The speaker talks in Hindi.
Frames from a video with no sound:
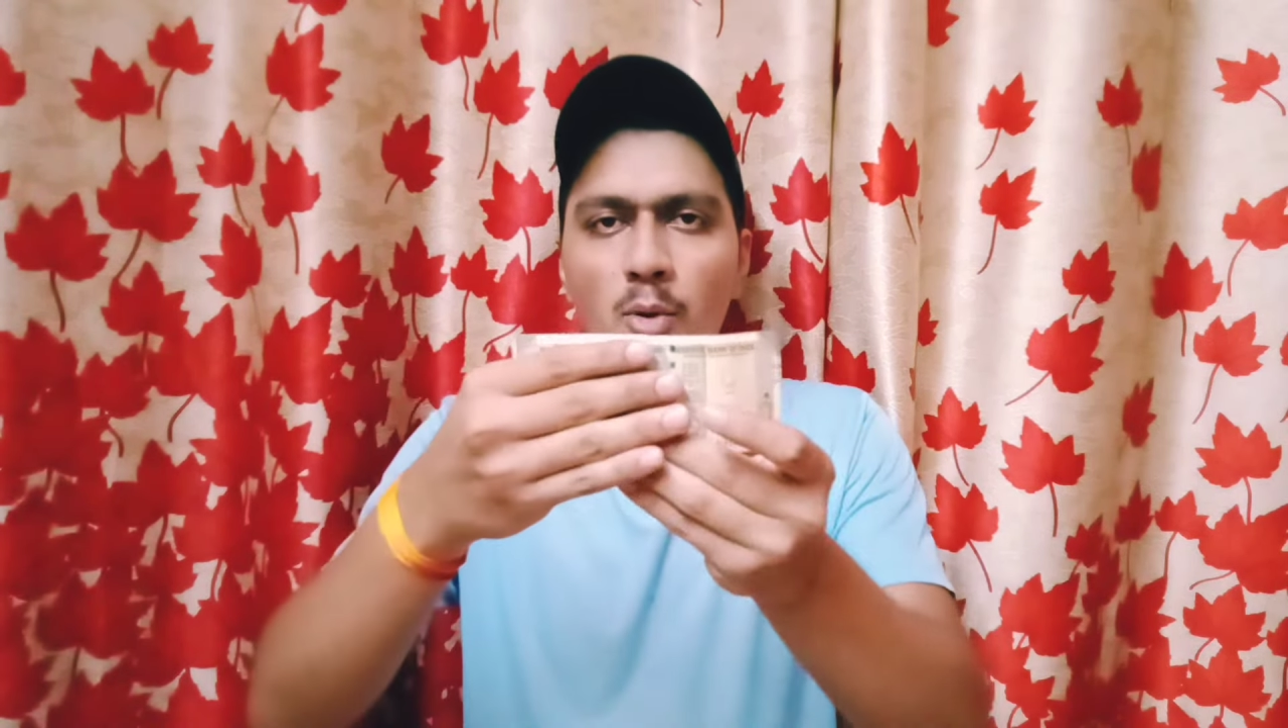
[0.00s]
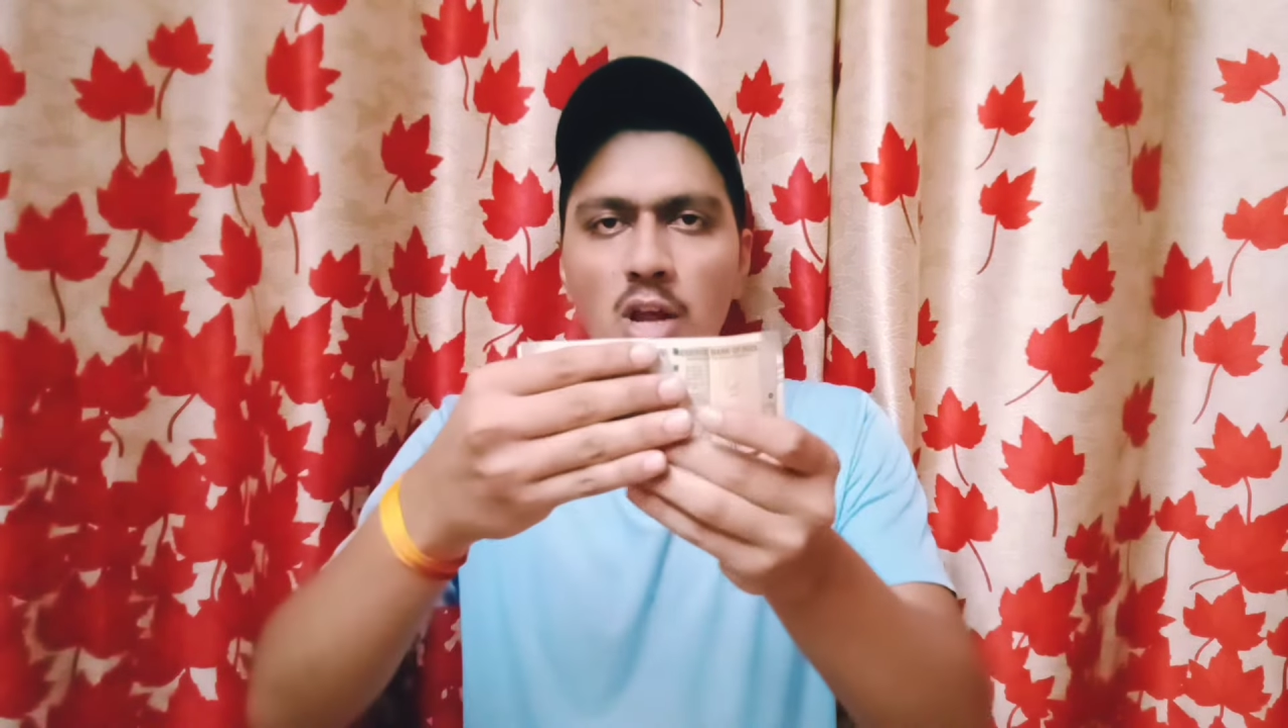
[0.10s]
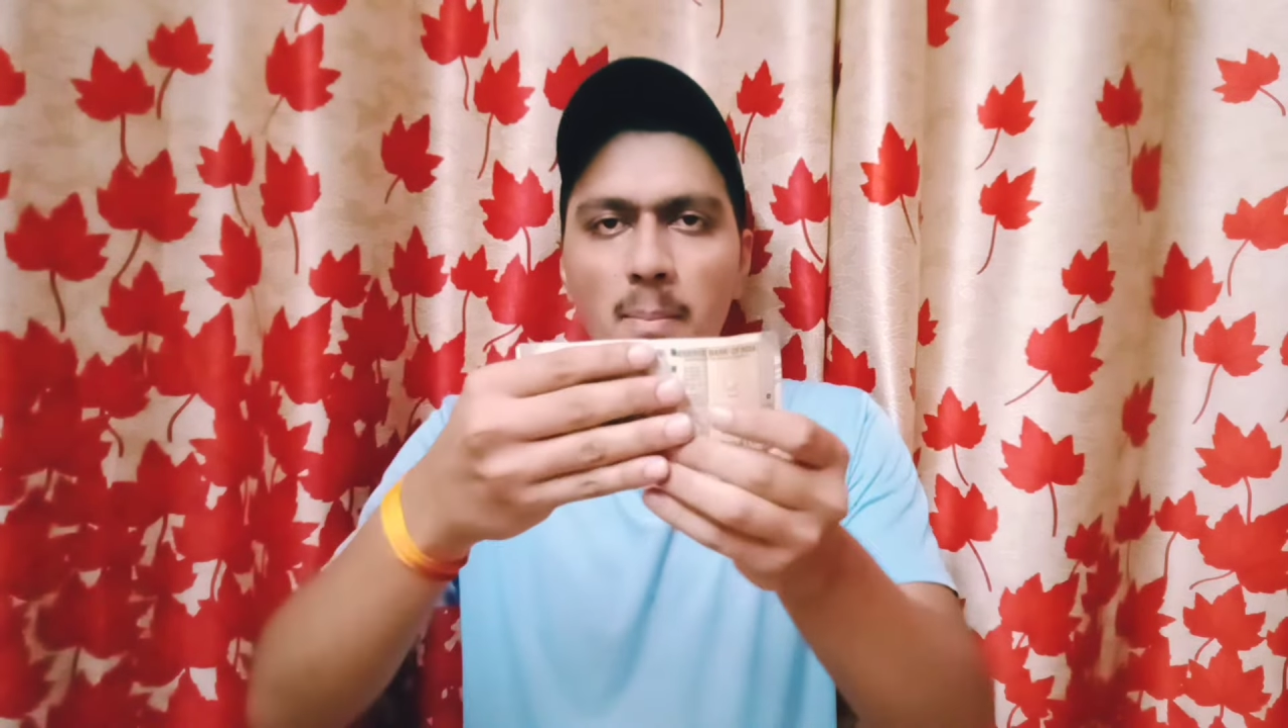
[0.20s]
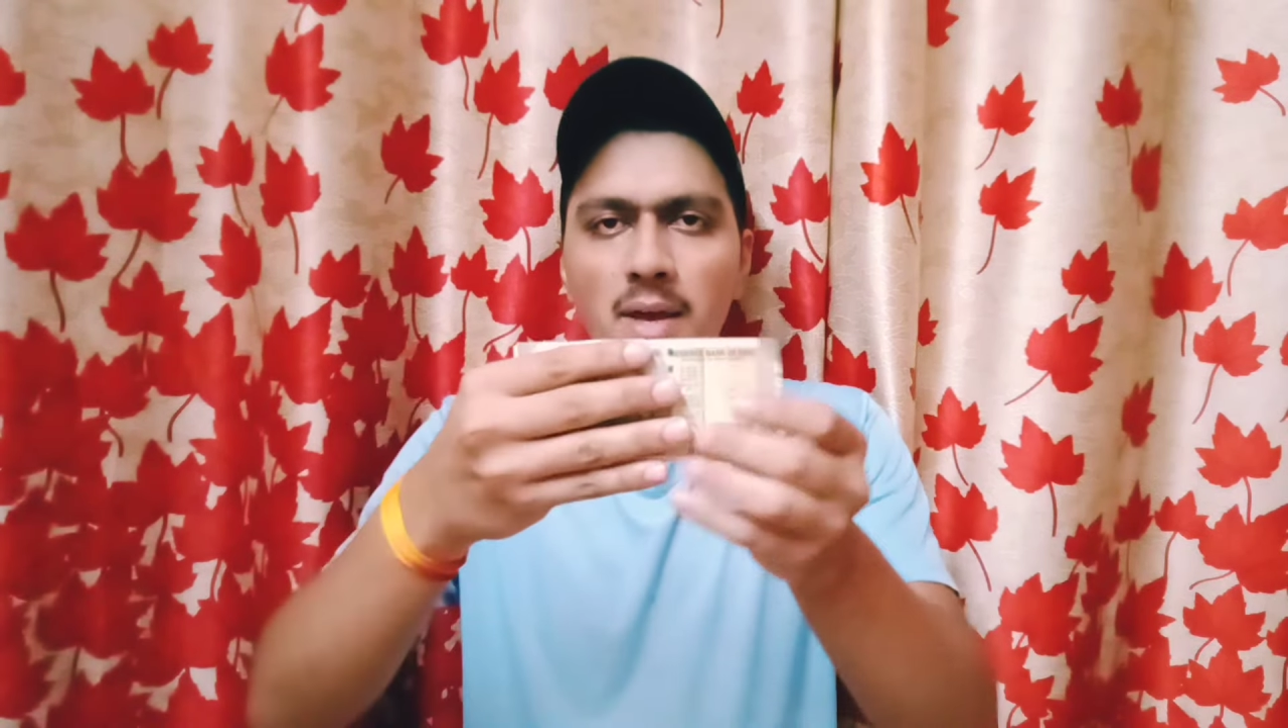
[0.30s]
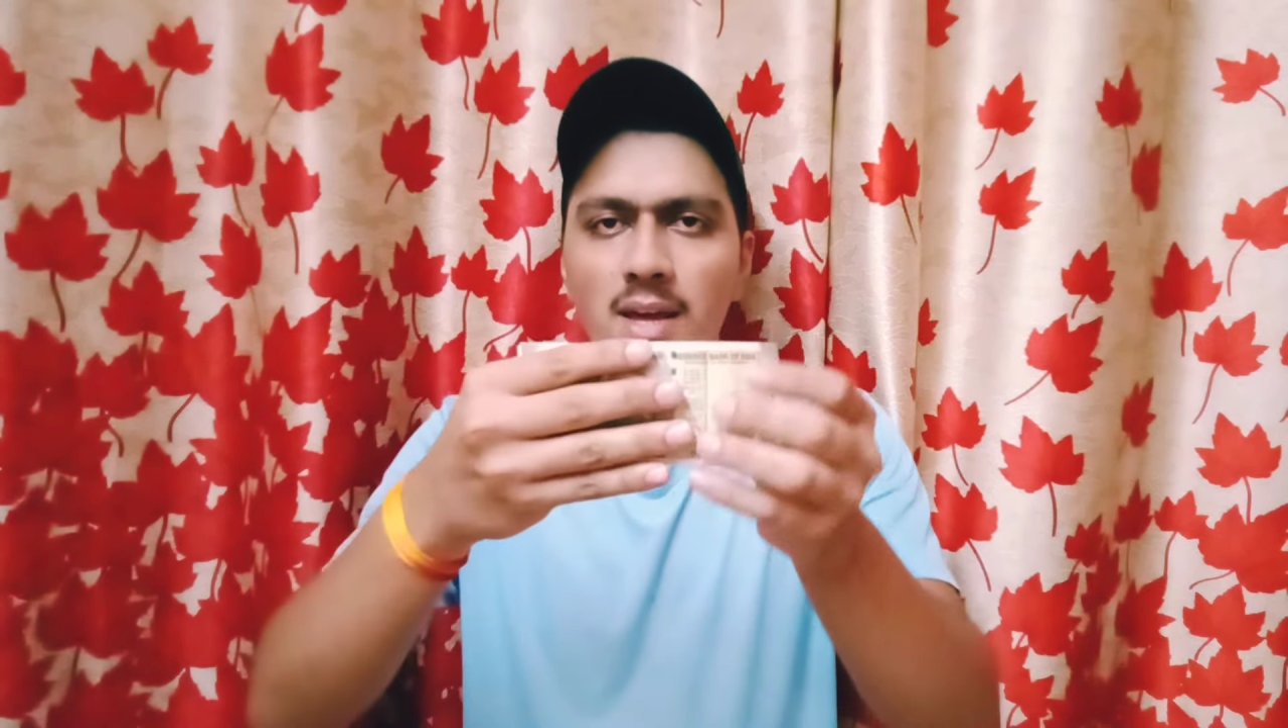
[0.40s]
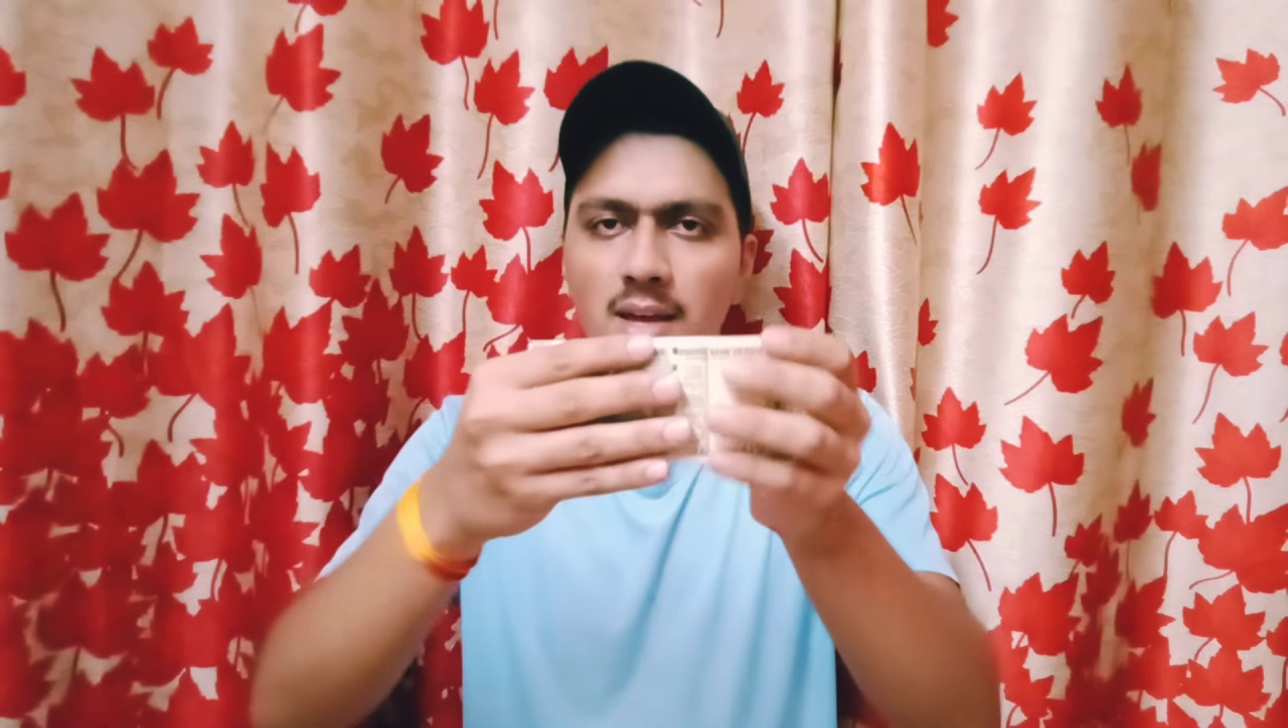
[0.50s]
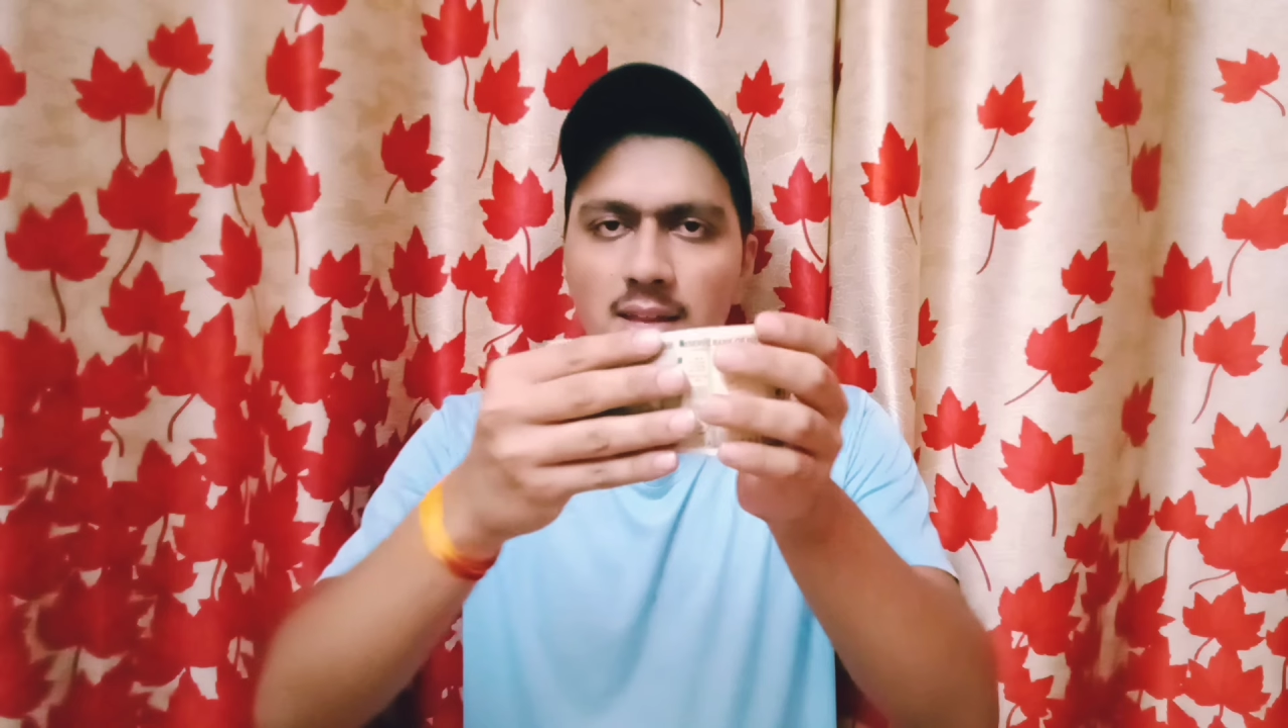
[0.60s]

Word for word: लोग यहाँ पे